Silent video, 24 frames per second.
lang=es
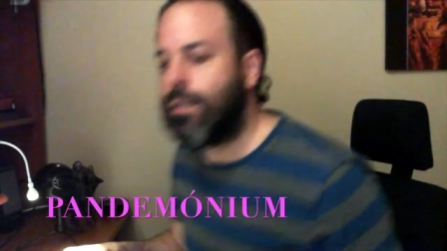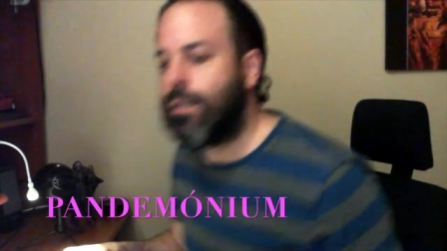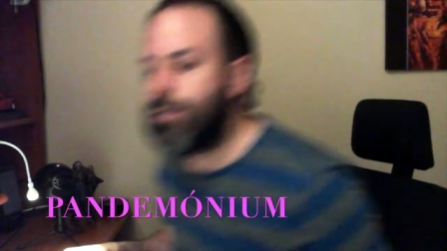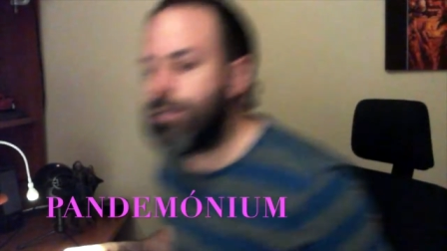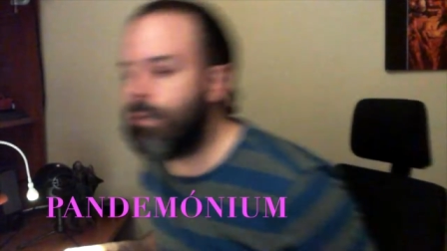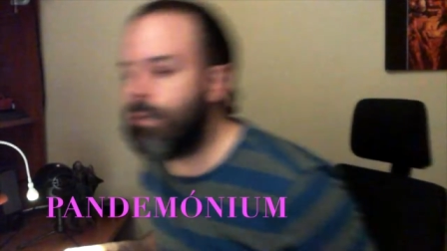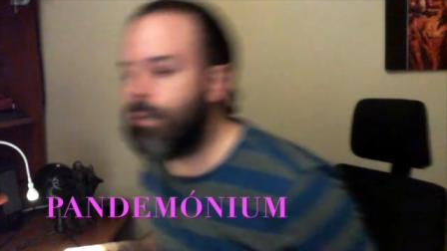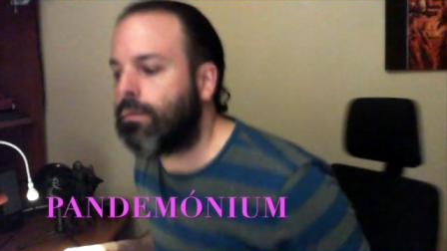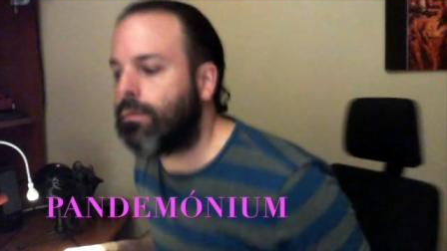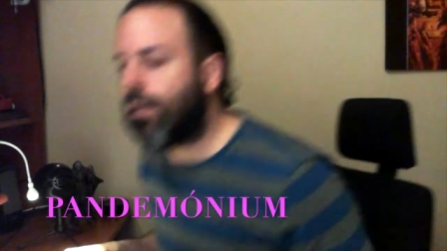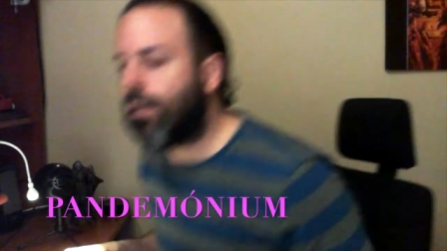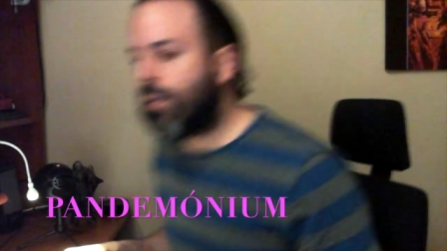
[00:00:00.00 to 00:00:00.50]

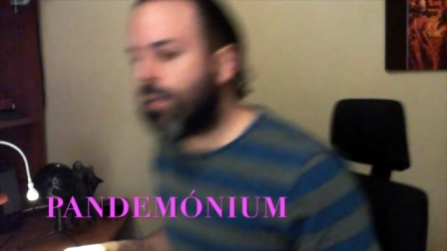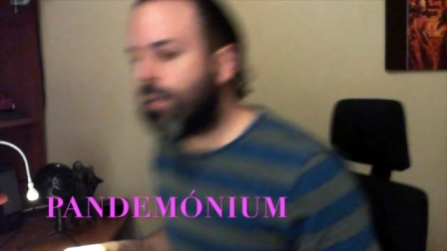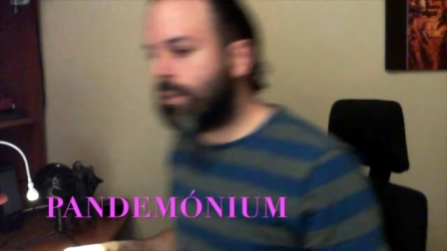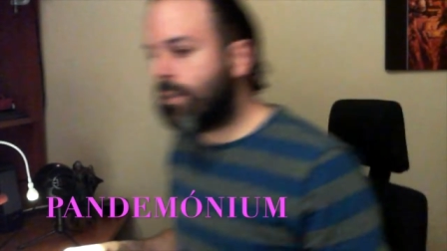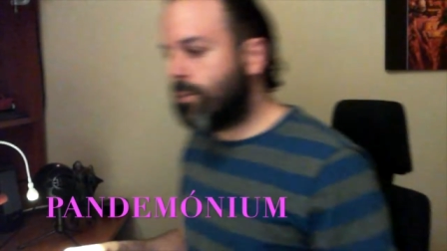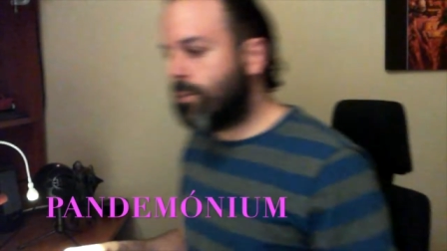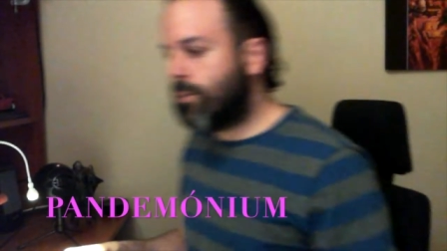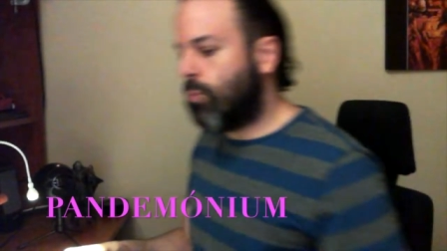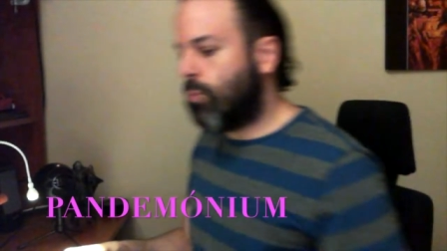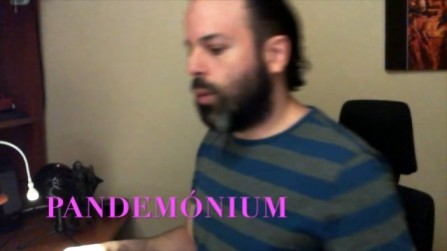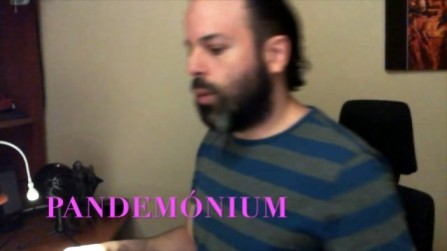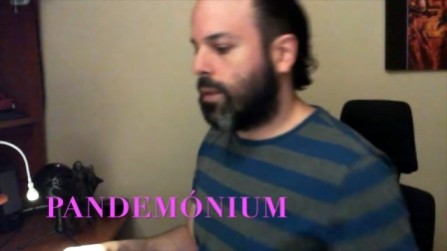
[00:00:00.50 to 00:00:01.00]
Sin
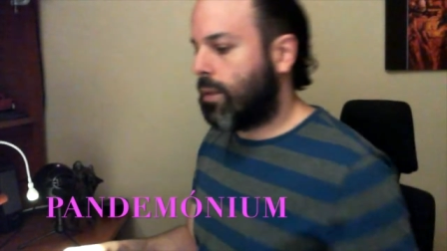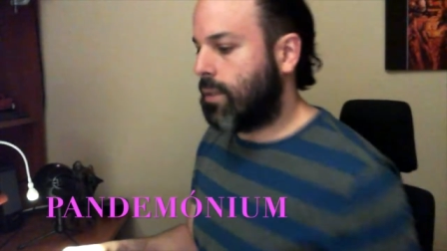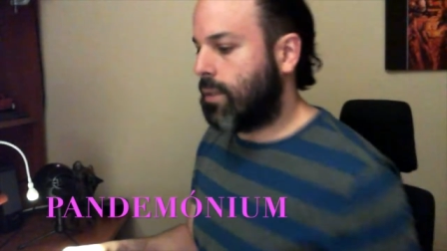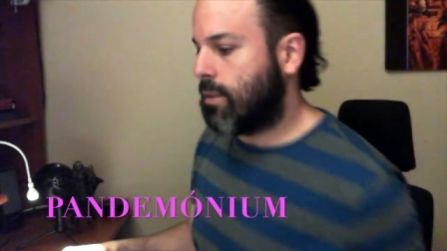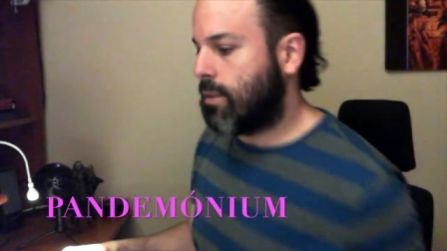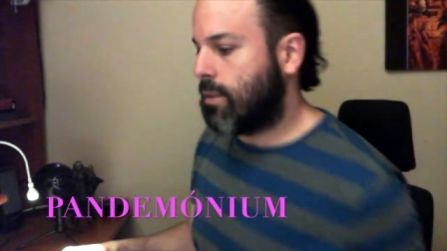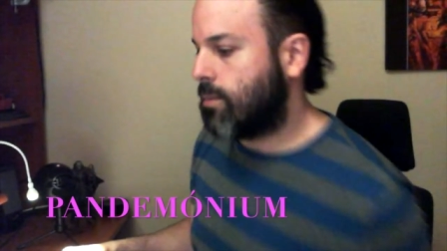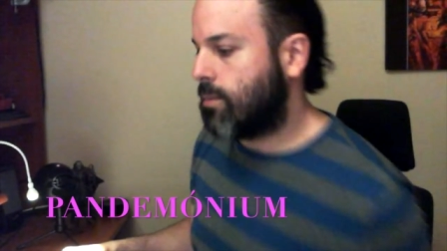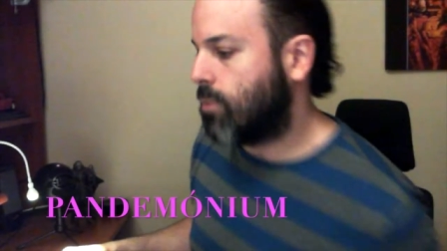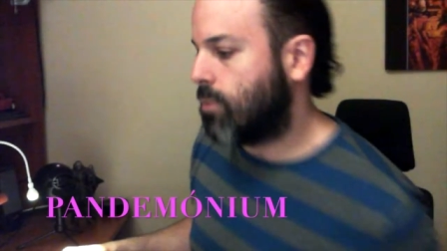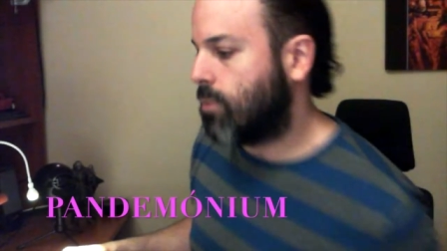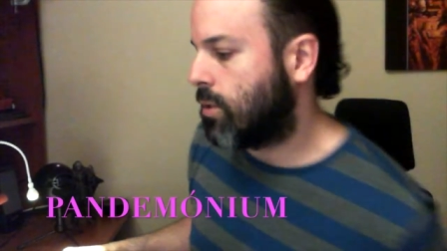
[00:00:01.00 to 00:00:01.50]
más
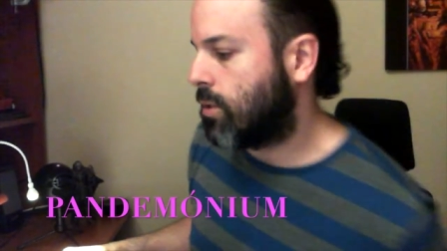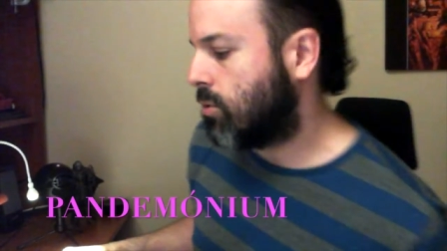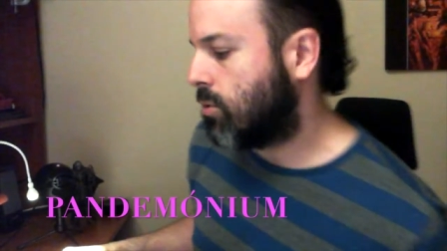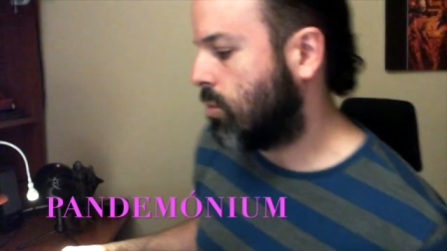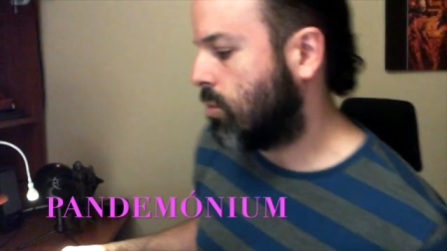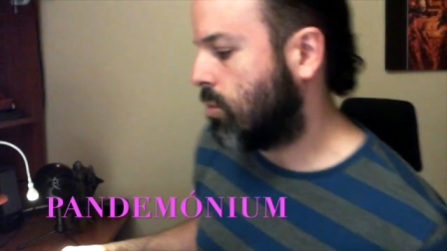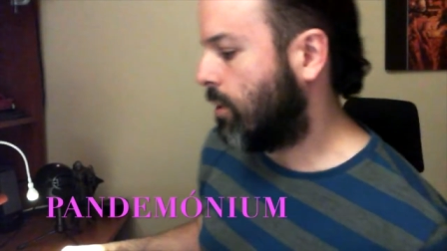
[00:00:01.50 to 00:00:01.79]
vueltas, porque estoy